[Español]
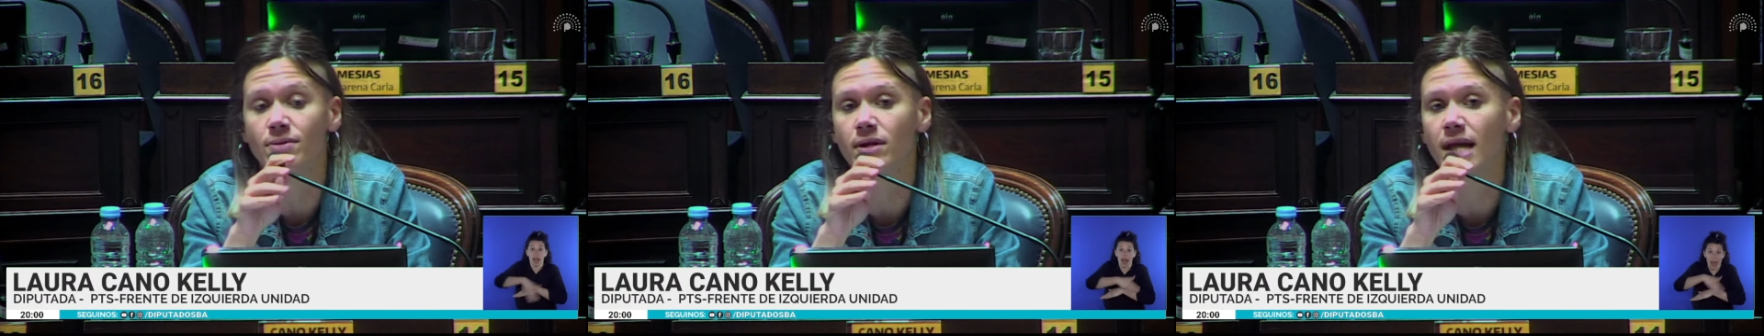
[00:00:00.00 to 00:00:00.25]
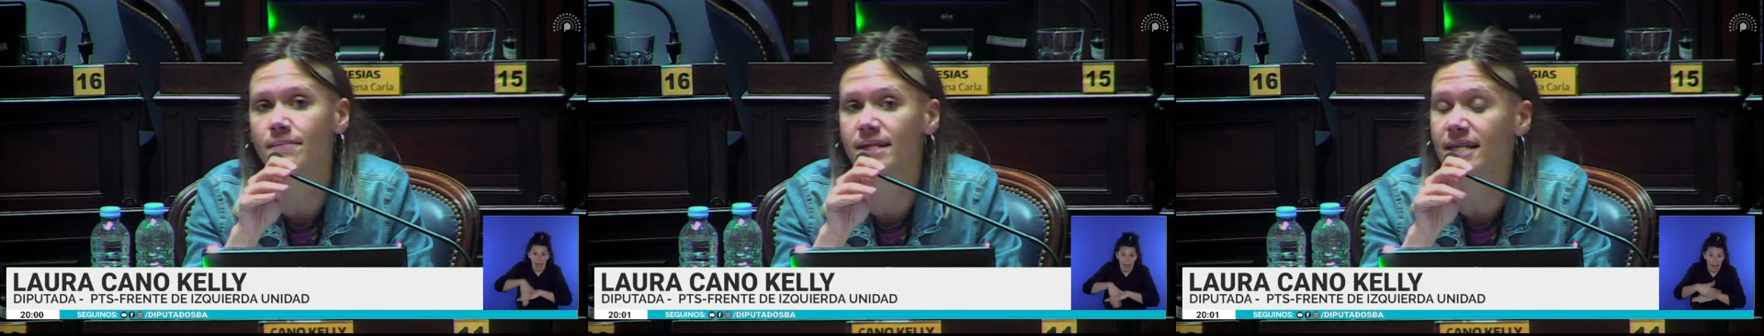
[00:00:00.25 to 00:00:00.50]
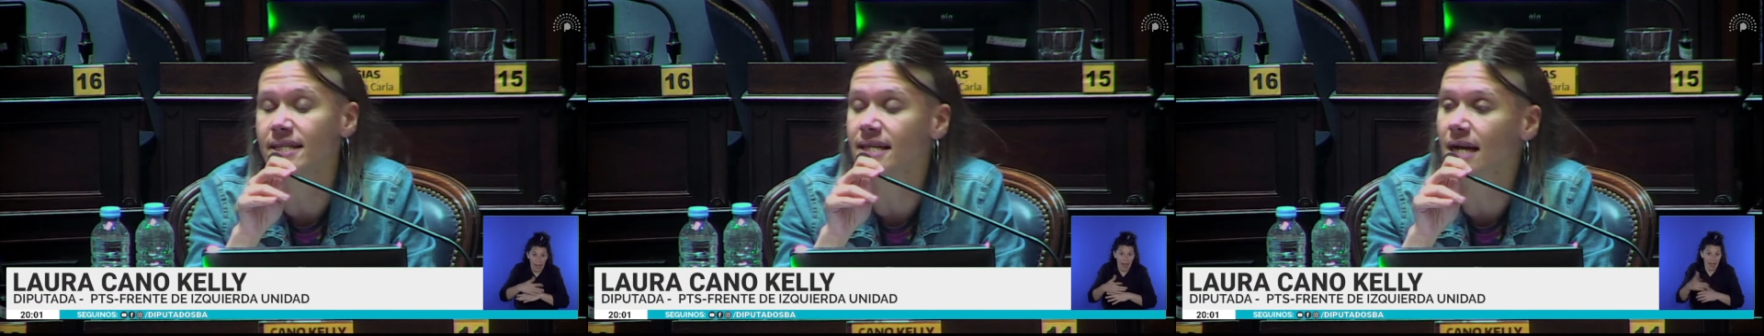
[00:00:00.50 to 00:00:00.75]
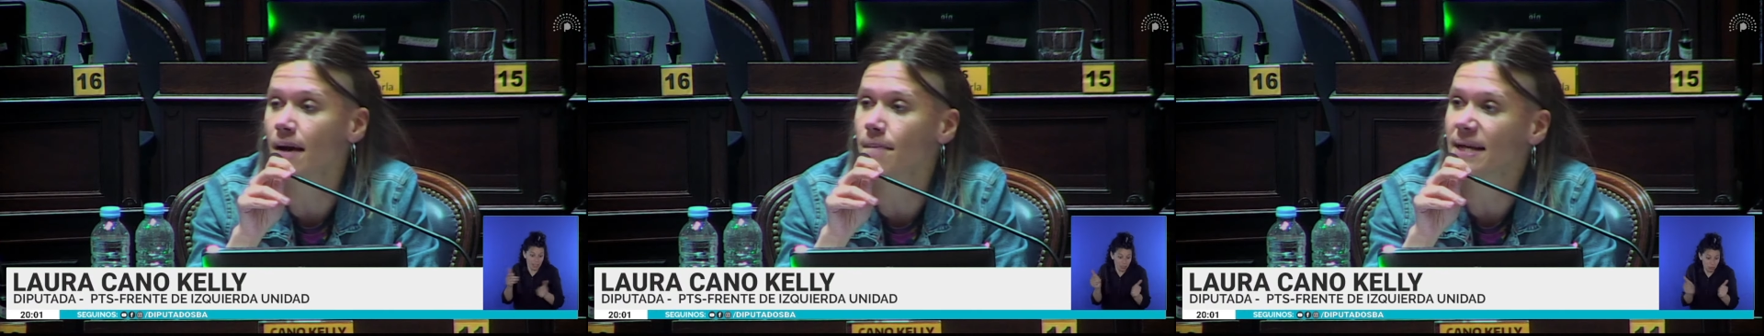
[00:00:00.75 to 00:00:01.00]

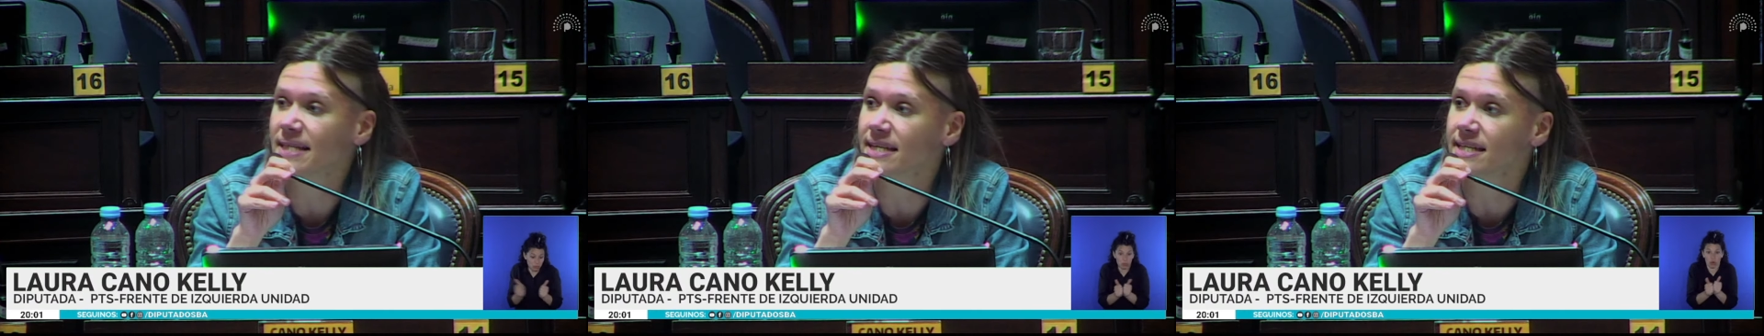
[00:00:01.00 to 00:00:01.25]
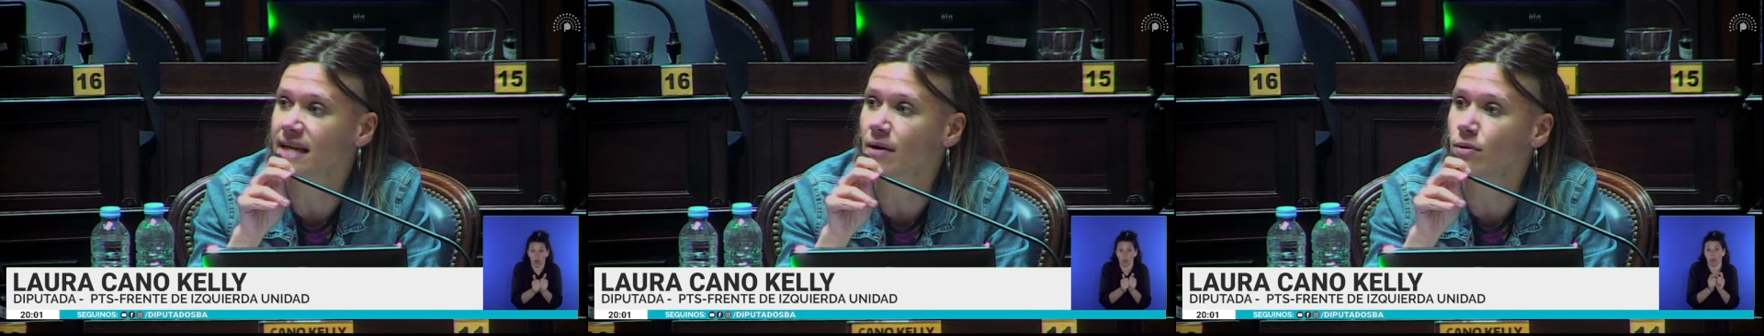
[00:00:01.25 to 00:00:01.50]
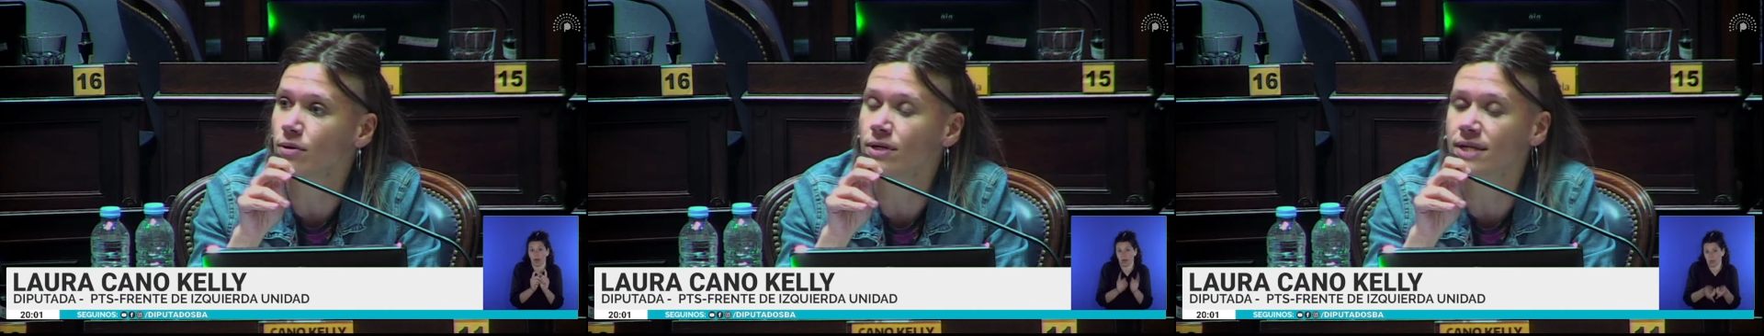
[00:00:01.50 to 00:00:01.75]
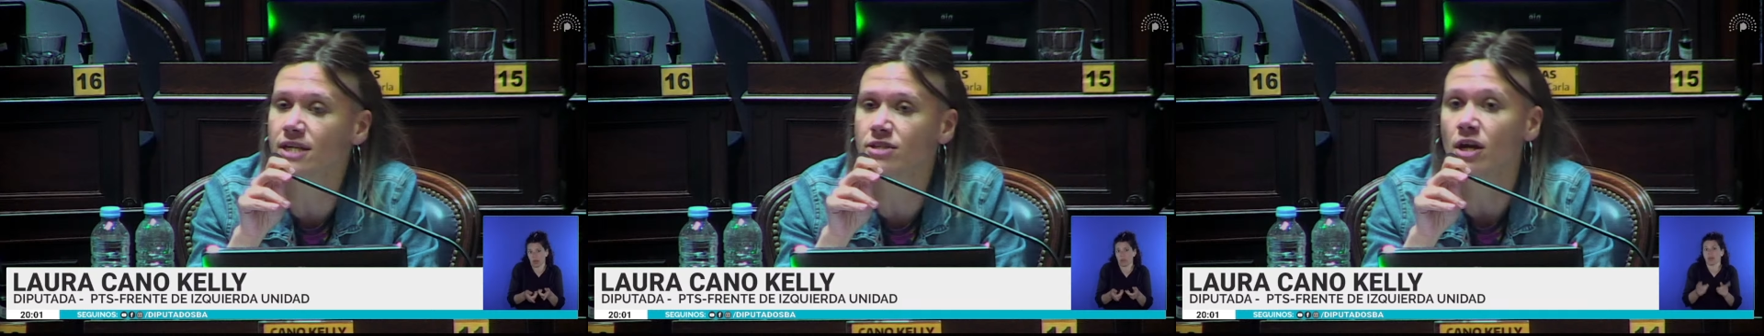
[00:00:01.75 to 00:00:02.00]
ministra Patricia
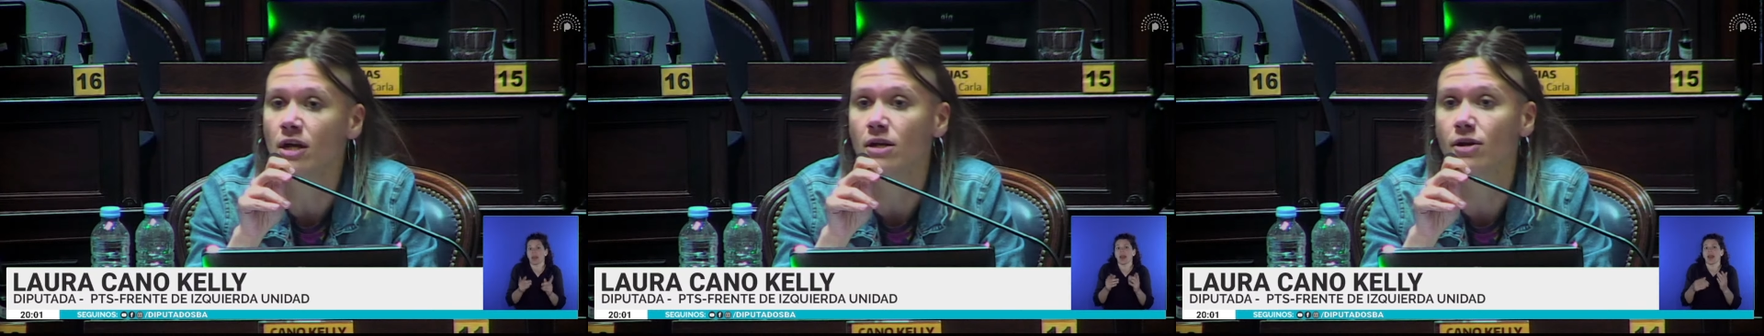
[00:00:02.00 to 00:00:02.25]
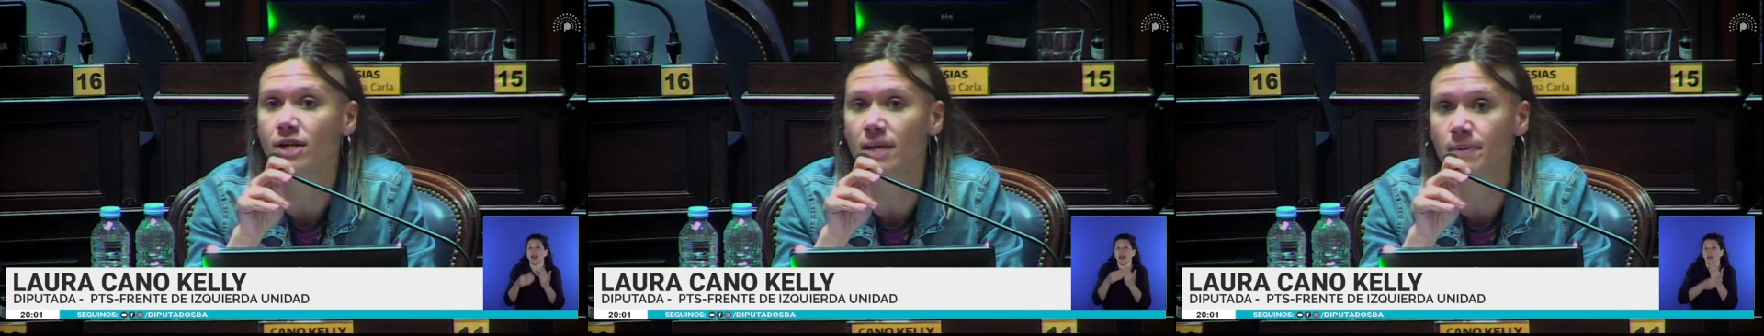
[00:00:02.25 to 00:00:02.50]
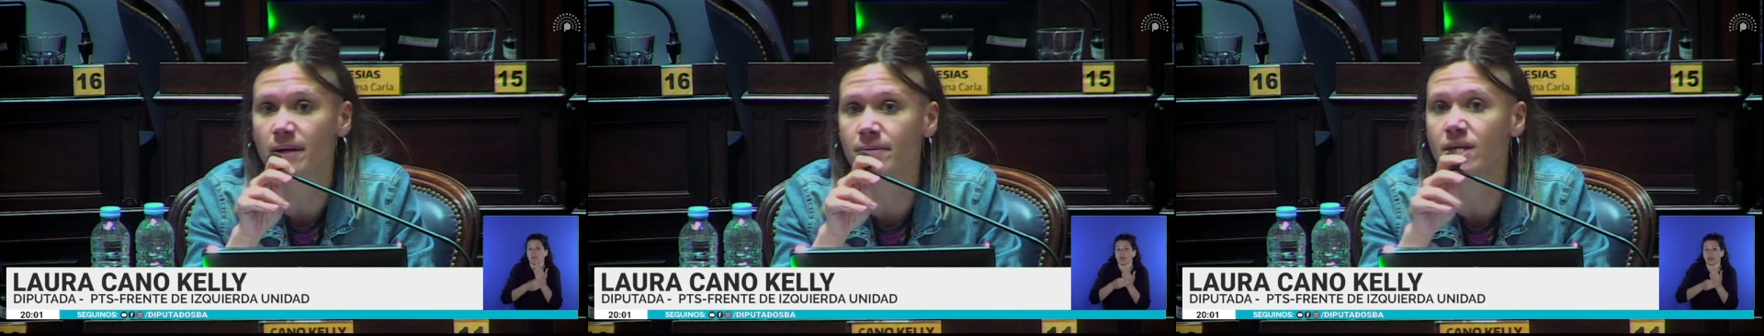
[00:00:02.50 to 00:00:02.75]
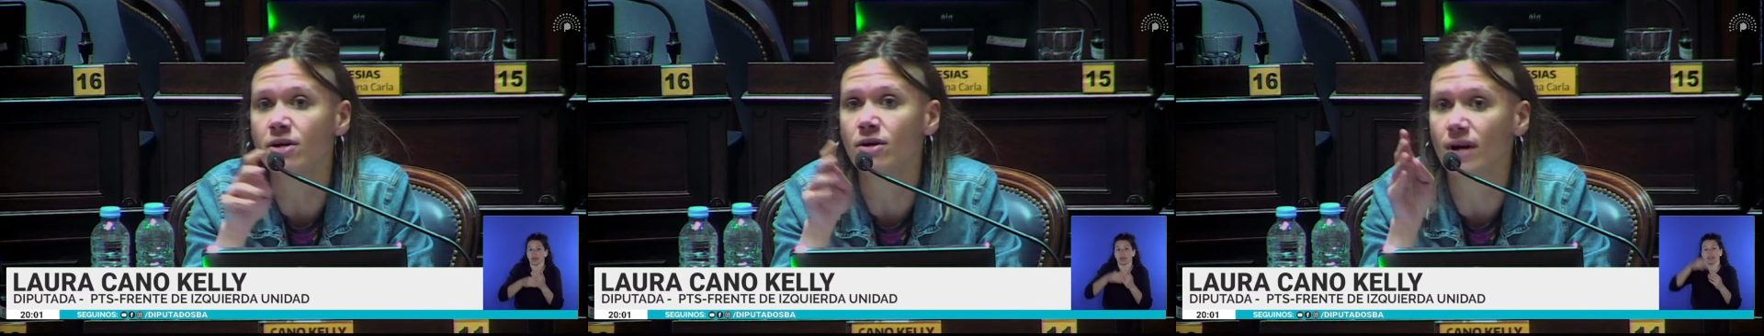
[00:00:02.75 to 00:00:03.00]
Ulrich los
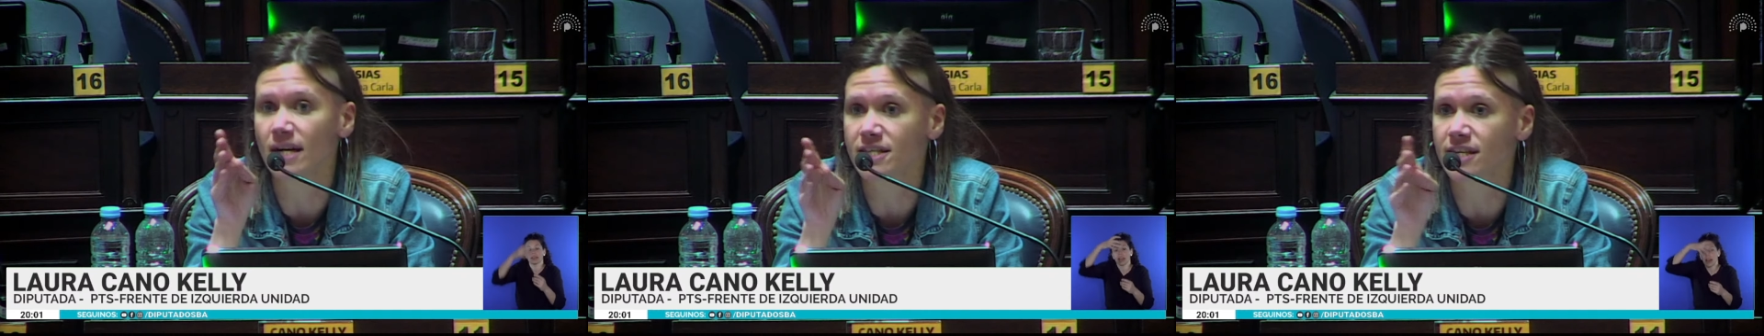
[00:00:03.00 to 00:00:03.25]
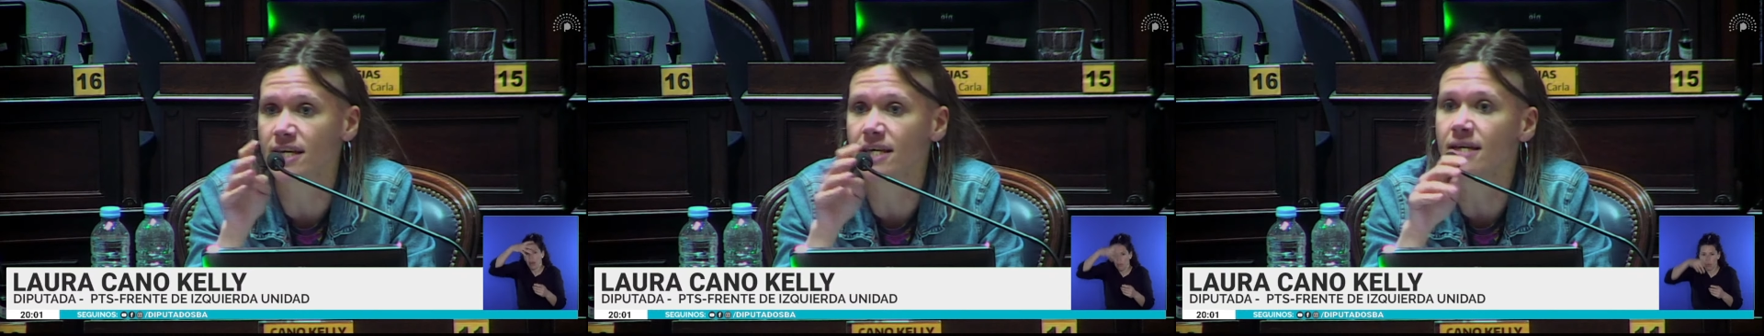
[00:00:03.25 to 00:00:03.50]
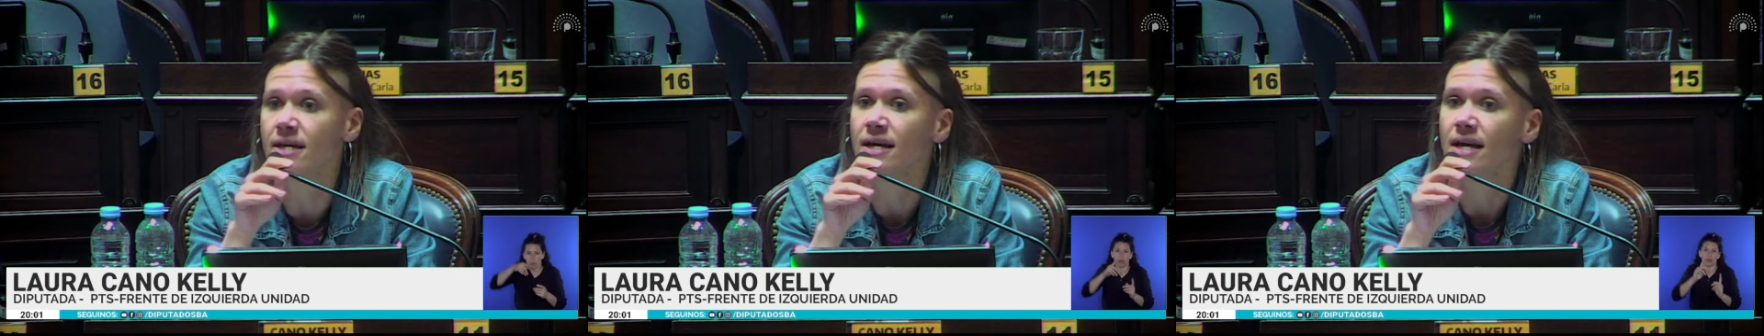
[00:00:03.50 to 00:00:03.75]
reprimió allí,